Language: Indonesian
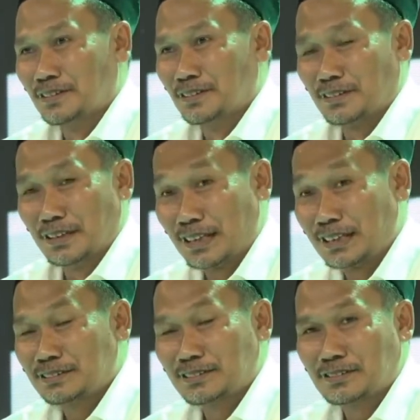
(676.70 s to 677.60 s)
Ya
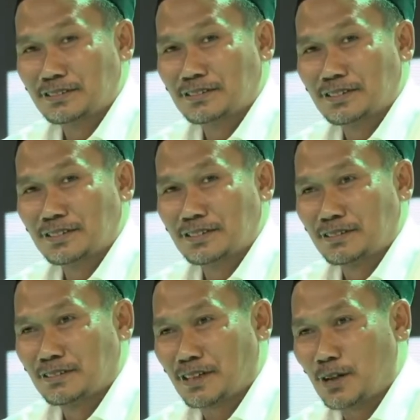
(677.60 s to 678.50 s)
kan?
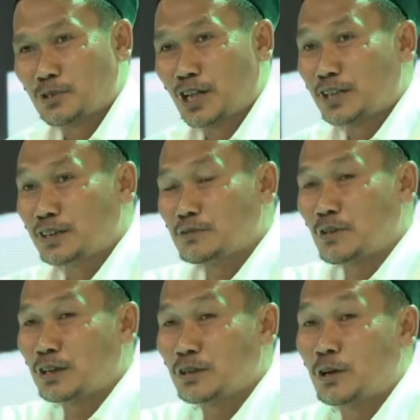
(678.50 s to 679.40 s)
Kamu yang ingin
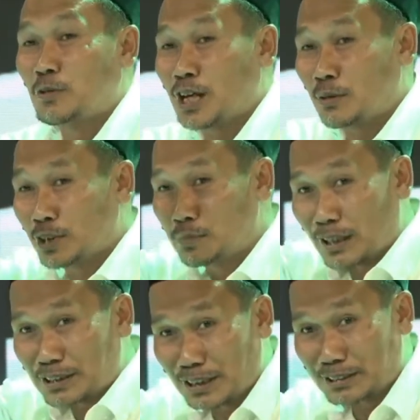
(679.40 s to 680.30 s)
wayo Allah kamu
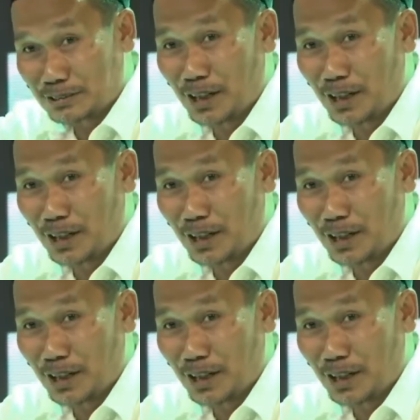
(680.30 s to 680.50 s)
libatkan.